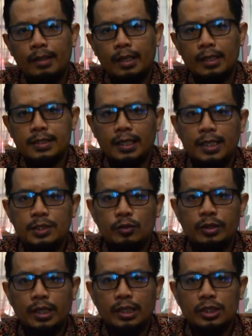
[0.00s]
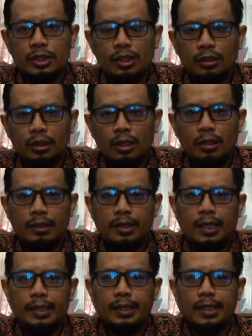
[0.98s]
yang selanjutnya insya Allah
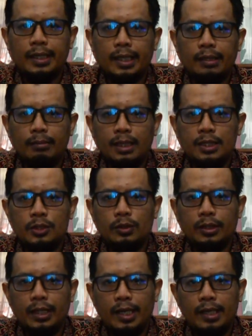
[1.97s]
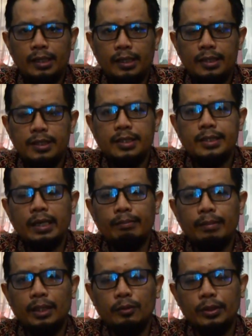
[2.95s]
kalian akan melanjutkan di
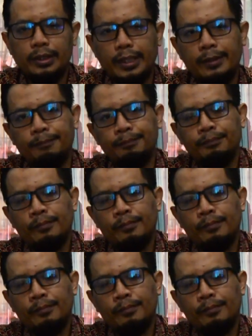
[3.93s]
jenjang berikutnya.